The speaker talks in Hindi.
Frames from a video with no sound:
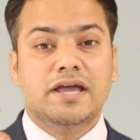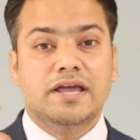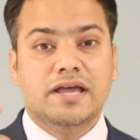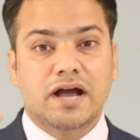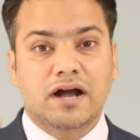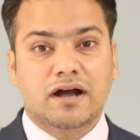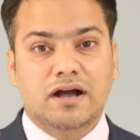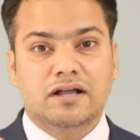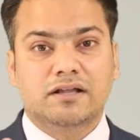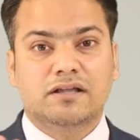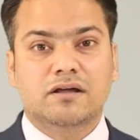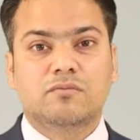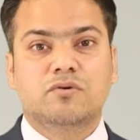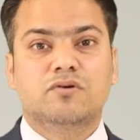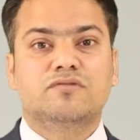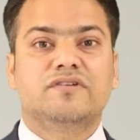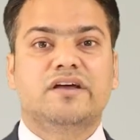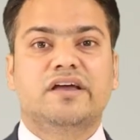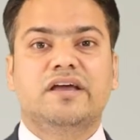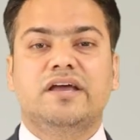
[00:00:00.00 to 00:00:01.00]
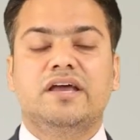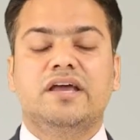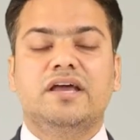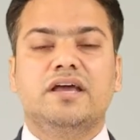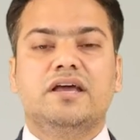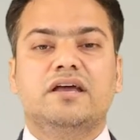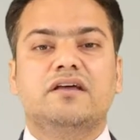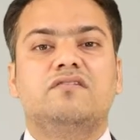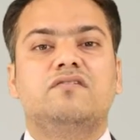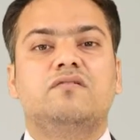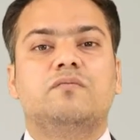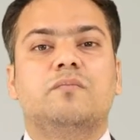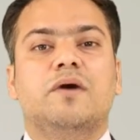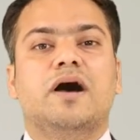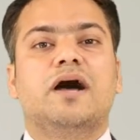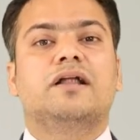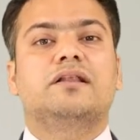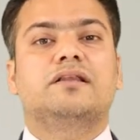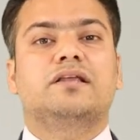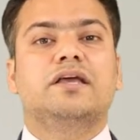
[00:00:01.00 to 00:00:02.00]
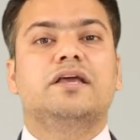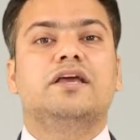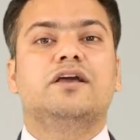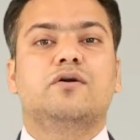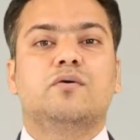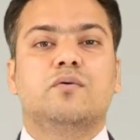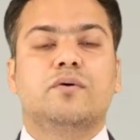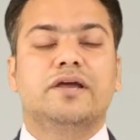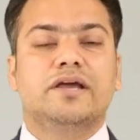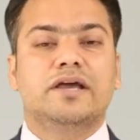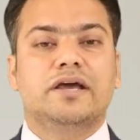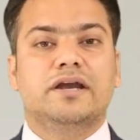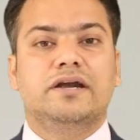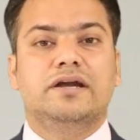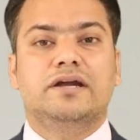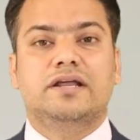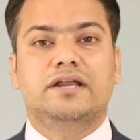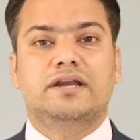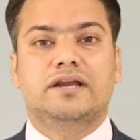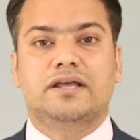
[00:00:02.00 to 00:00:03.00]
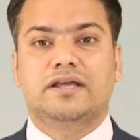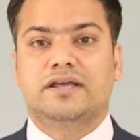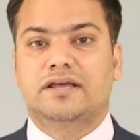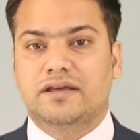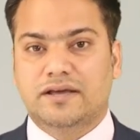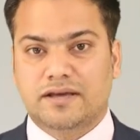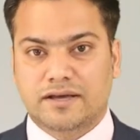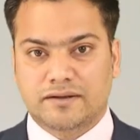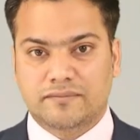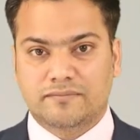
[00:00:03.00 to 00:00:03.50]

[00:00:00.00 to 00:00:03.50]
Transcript: या ख़त्म हो जाएगी इस बात की कोई गारंटी नहीं है